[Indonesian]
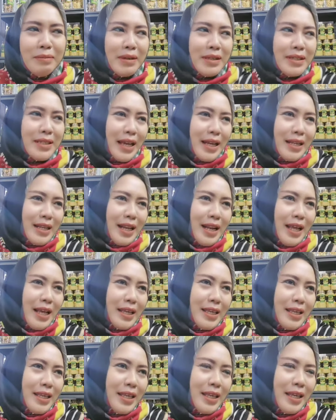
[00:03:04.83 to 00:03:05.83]
Masih ada
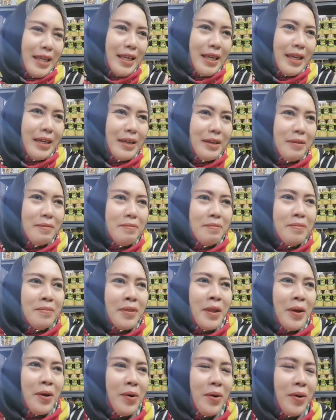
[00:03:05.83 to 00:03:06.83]
lagi
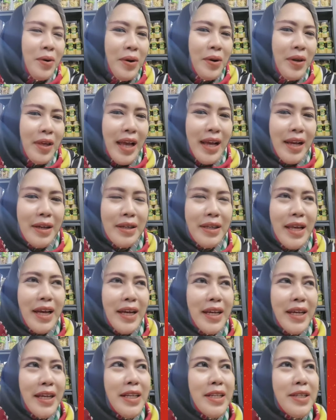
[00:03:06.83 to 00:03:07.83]
Oh yang
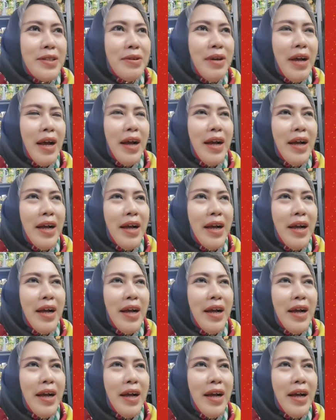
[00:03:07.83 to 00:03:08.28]
yang gini juga